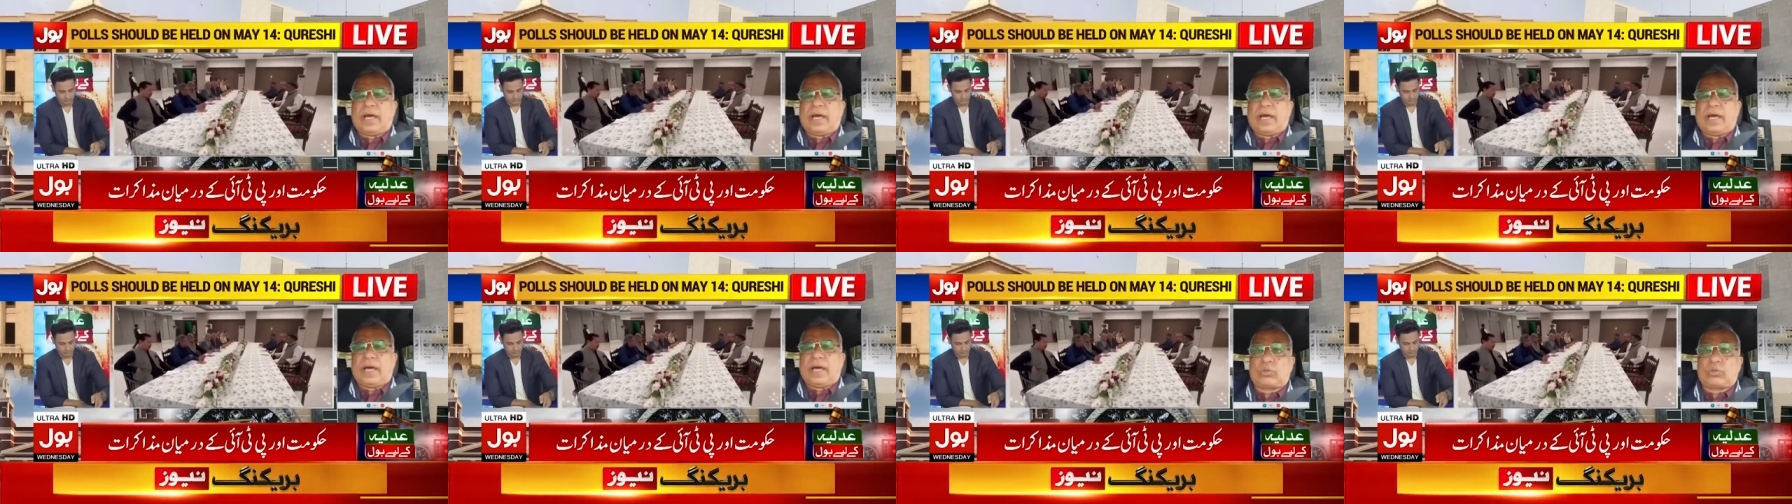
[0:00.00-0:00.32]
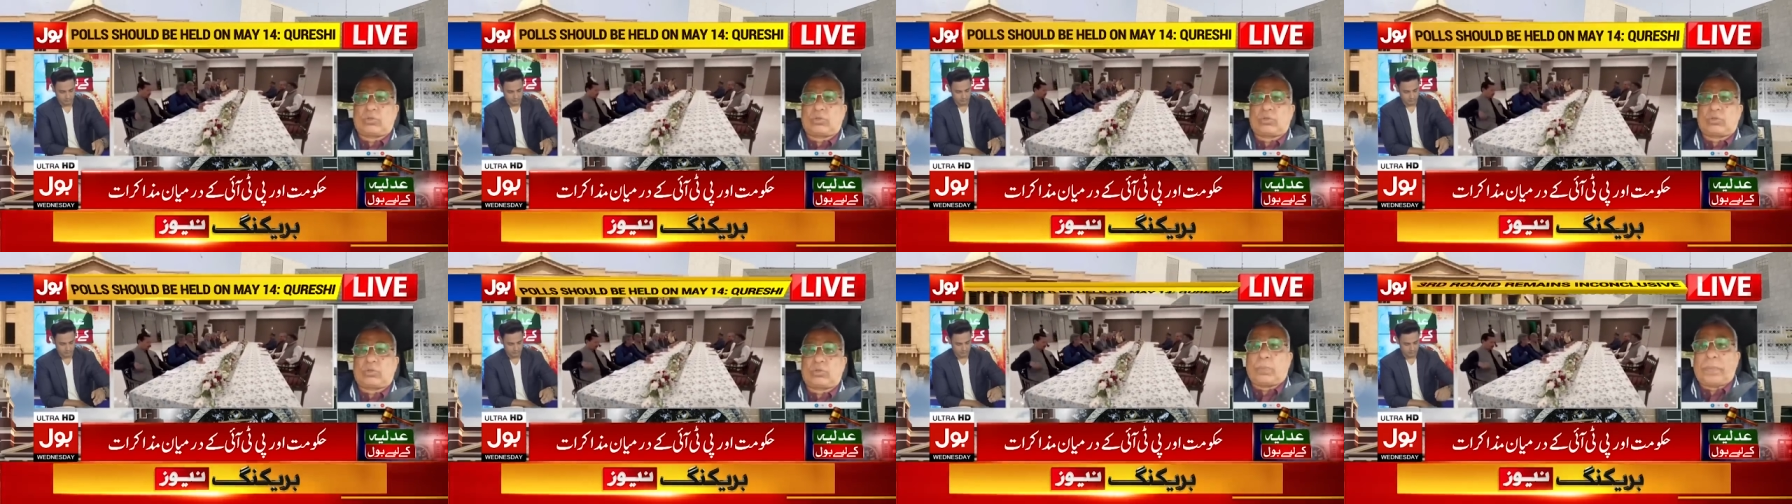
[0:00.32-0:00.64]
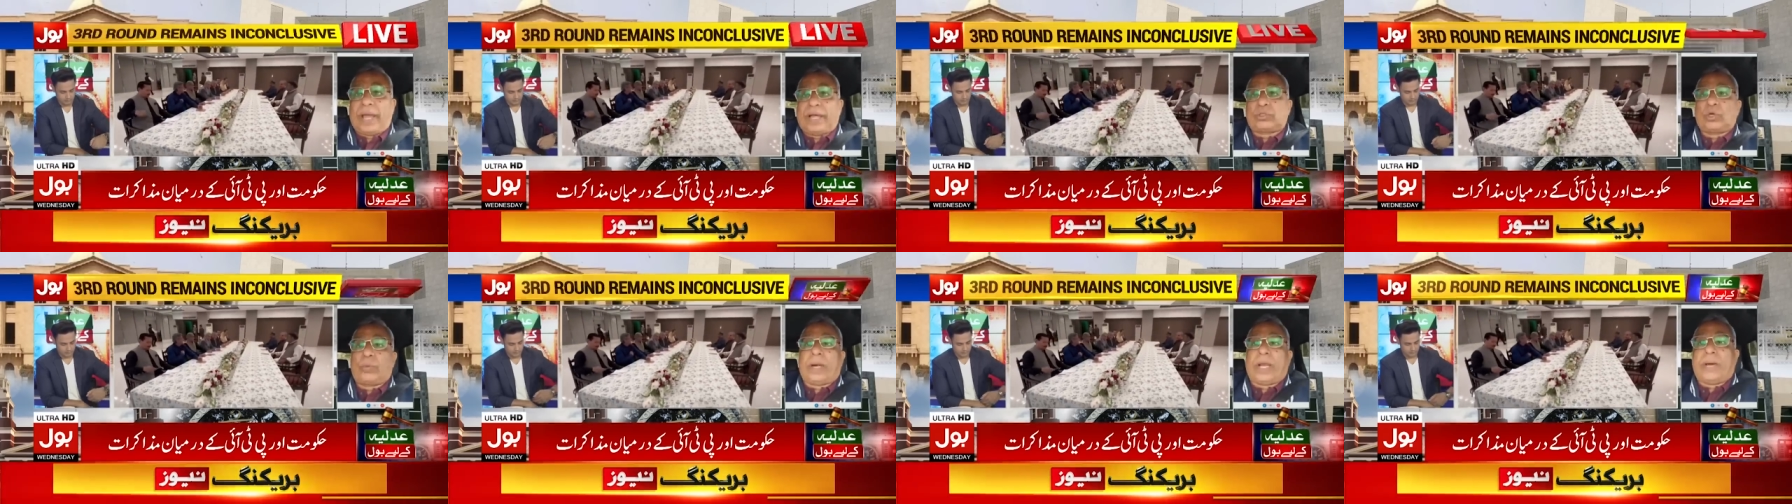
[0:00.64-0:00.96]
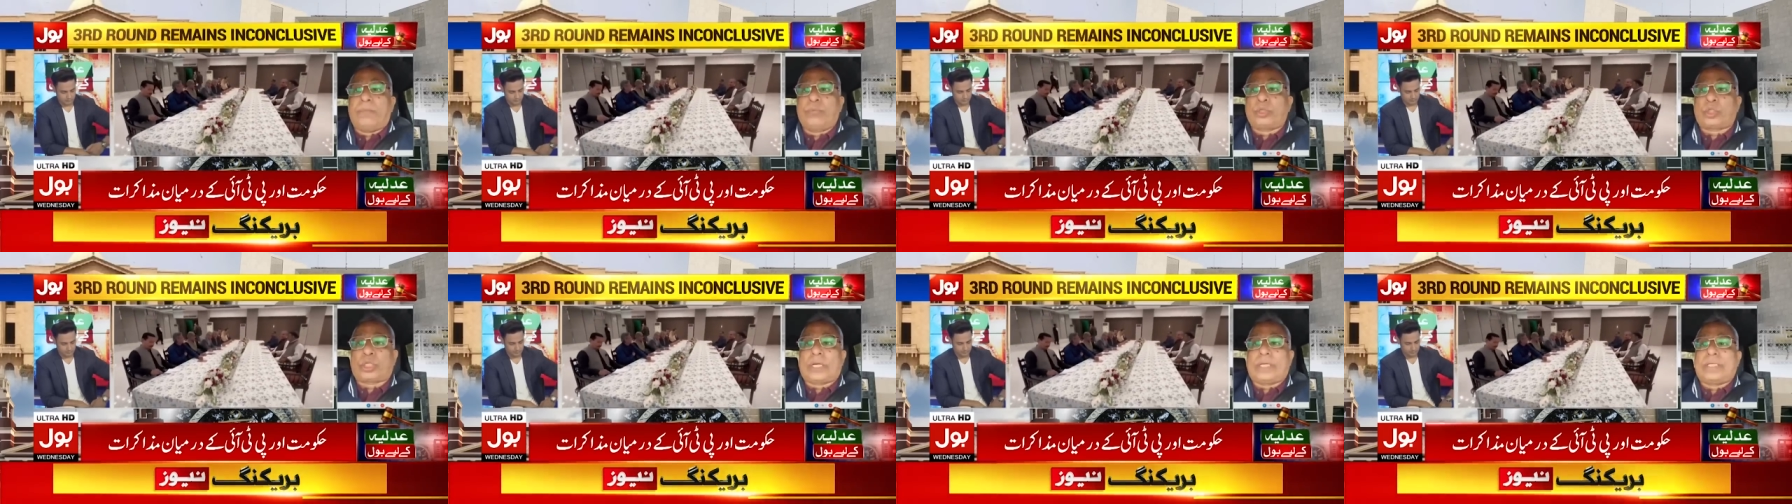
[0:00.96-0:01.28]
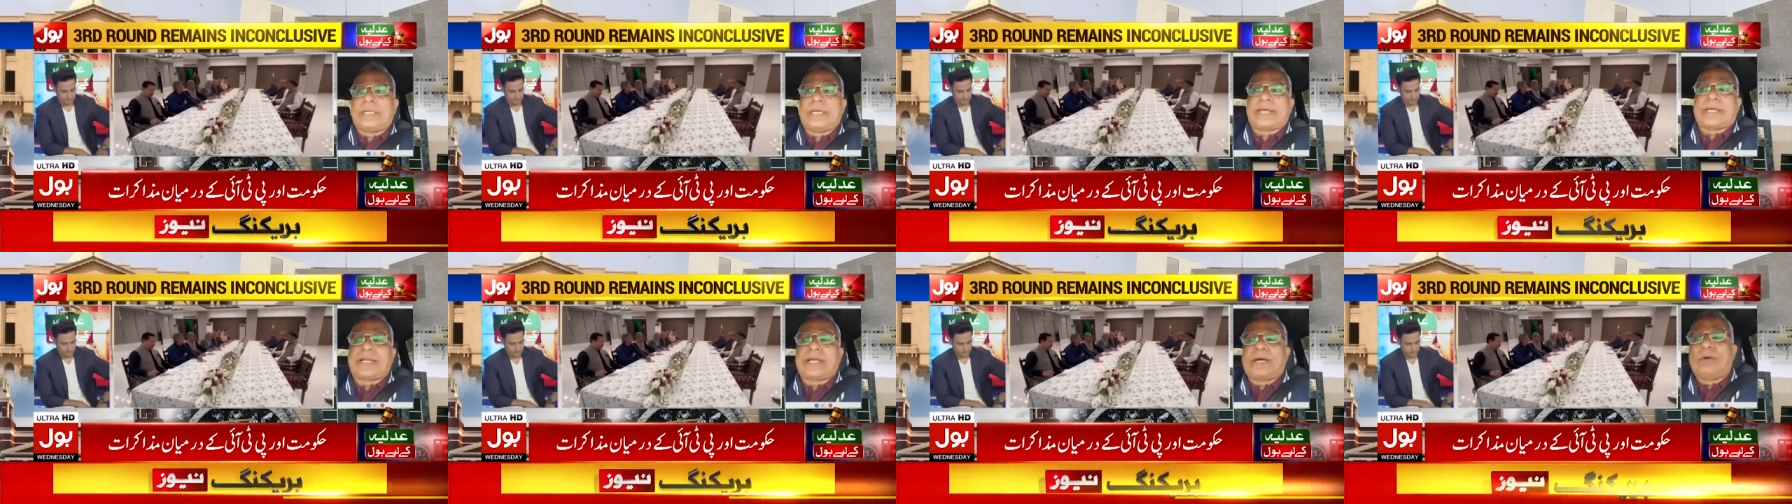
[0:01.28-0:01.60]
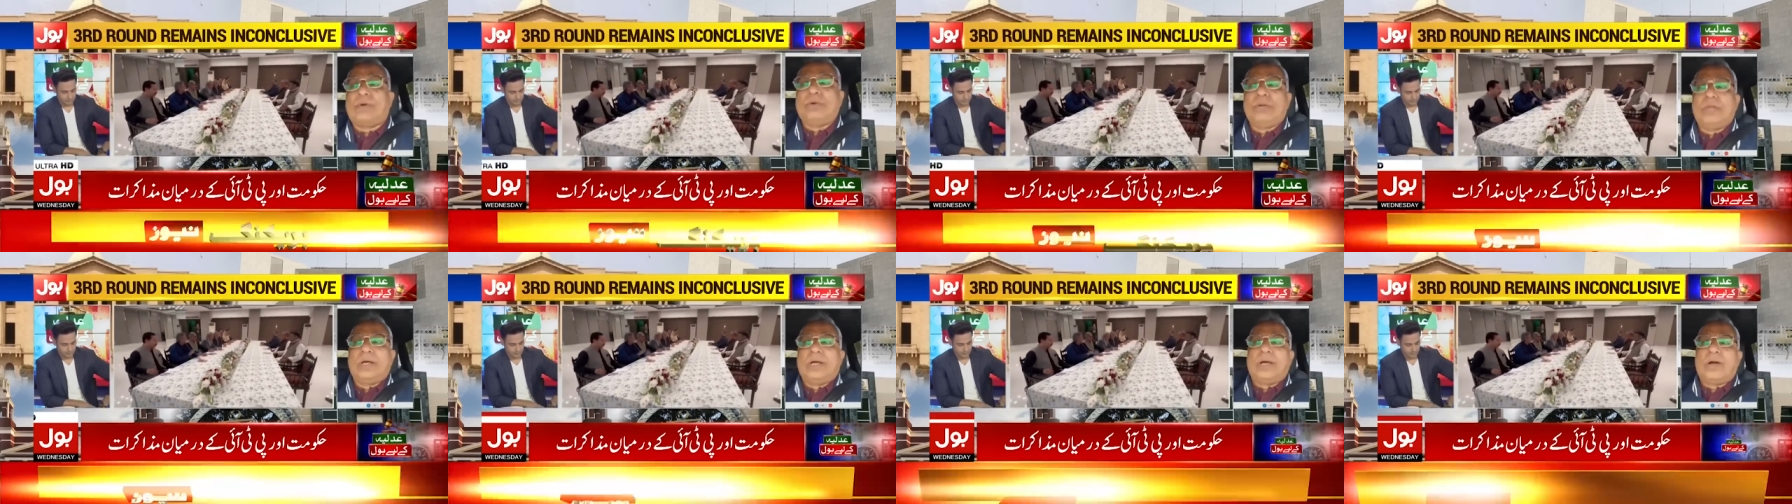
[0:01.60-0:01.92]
मैं तो बड़ा मुश्किल देख रहा हूँ